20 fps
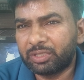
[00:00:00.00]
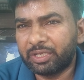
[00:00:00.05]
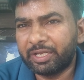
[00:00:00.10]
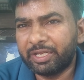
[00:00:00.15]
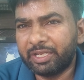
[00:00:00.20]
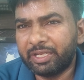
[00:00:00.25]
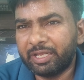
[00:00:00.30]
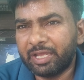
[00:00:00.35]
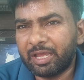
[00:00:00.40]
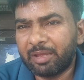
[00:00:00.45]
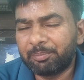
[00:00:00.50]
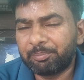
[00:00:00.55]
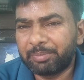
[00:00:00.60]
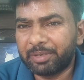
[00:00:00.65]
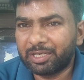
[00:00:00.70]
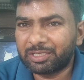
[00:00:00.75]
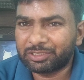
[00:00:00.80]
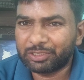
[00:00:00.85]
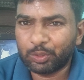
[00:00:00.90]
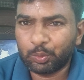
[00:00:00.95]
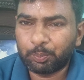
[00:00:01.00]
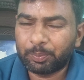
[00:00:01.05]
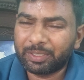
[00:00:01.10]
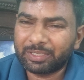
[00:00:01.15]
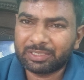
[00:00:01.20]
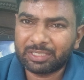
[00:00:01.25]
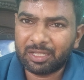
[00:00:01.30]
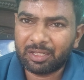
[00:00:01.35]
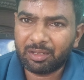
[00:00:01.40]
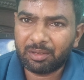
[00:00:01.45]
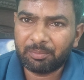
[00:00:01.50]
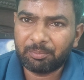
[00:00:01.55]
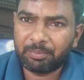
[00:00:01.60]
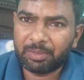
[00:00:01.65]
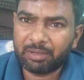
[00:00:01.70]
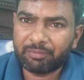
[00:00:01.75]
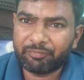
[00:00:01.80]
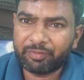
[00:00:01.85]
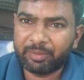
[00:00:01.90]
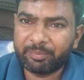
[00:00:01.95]
थ्री एम्पियर से ऊपर था
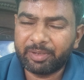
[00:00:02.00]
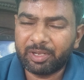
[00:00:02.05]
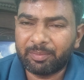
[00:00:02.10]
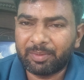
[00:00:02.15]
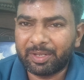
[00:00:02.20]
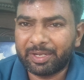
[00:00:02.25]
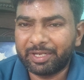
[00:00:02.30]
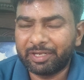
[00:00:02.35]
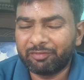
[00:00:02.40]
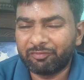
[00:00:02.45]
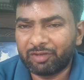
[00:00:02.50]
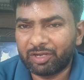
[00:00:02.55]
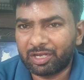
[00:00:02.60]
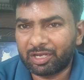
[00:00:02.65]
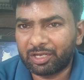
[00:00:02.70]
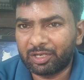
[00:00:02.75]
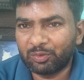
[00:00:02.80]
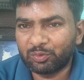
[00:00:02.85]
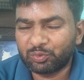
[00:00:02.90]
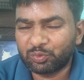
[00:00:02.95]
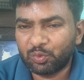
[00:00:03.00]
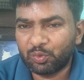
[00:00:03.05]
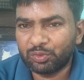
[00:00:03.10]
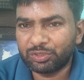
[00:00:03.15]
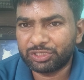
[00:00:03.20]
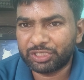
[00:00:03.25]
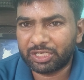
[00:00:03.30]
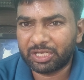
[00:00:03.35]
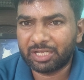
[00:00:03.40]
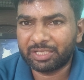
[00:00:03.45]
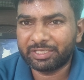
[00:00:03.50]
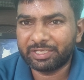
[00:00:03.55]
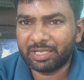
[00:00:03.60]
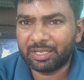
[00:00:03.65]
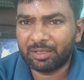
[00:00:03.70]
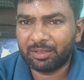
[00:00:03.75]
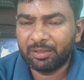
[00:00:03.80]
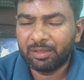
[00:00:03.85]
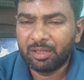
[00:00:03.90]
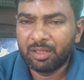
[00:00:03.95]
बट फिर भी हमारे इन्वर्टर ने उसको चला
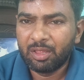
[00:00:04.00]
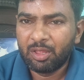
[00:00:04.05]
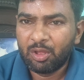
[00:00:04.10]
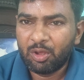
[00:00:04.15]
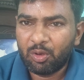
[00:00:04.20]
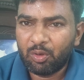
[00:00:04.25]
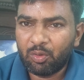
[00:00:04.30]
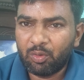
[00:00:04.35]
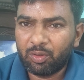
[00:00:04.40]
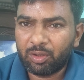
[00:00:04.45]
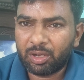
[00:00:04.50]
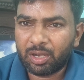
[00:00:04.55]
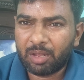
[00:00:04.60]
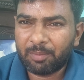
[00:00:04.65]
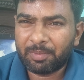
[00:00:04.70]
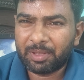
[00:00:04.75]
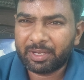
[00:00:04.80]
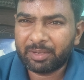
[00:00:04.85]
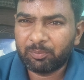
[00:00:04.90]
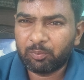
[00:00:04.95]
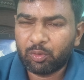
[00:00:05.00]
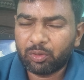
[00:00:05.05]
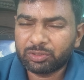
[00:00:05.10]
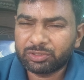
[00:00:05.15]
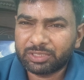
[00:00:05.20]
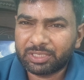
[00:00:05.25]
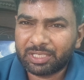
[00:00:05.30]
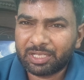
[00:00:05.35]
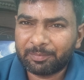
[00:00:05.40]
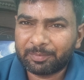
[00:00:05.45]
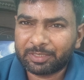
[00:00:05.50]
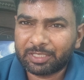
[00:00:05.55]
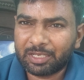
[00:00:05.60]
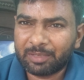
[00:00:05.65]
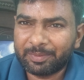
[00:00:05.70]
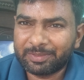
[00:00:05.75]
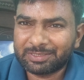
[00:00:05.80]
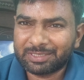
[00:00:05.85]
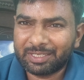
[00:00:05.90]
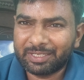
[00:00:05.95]
दिया और हमारे बहुत ज़्यादा
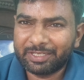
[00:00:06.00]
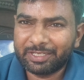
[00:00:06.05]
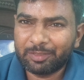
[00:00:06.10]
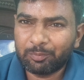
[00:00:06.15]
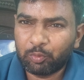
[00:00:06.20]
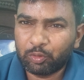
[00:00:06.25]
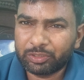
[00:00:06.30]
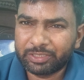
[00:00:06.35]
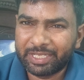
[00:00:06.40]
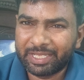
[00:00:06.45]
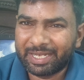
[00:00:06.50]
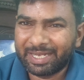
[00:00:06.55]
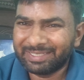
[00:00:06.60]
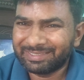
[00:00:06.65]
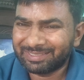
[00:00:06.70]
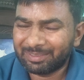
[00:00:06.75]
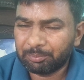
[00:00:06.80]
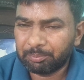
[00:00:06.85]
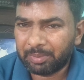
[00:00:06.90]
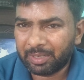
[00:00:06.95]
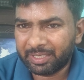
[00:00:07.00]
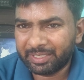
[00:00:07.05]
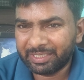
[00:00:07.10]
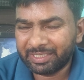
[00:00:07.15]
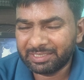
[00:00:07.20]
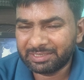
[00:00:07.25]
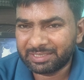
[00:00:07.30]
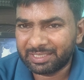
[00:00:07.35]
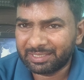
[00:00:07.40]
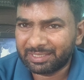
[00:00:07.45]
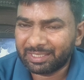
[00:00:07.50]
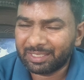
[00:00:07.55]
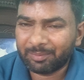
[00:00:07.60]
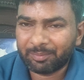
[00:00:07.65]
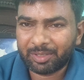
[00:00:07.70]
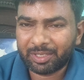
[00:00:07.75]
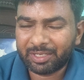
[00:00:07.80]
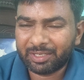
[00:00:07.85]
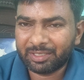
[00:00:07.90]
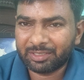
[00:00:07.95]
मतलब ऐसा नहीं कि बहुत गहराई से हम पानी खींच रहे थे
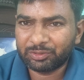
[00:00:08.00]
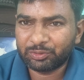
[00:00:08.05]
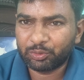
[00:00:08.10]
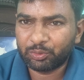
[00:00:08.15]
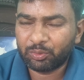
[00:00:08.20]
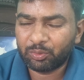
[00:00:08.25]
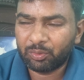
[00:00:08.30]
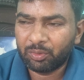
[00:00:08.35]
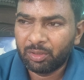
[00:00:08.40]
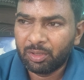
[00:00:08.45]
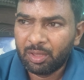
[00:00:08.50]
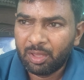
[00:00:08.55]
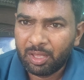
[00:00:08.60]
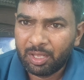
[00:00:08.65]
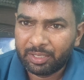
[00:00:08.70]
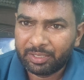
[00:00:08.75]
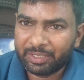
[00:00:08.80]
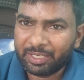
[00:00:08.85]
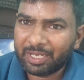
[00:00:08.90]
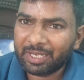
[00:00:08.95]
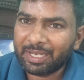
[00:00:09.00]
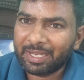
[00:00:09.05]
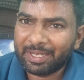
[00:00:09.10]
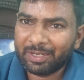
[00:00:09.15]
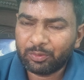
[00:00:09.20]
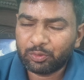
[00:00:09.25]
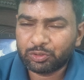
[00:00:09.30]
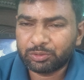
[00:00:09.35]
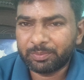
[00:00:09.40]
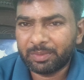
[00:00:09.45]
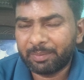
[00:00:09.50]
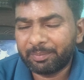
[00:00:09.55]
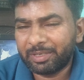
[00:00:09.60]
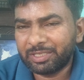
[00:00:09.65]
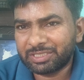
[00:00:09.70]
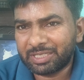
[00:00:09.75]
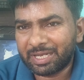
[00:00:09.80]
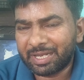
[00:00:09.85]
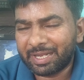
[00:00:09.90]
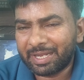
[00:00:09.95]
हमारे जो नल है उसमें
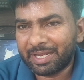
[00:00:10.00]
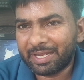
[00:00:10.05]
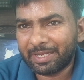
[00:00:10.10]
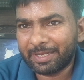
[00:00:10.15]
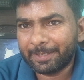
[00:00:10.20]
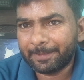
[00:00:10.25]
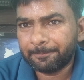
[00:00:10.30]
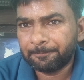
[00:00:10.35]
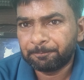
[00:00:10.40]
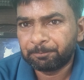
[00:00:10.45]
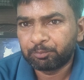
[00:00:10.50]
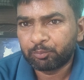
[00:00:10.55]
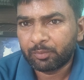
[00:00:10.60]
हमने चलाया है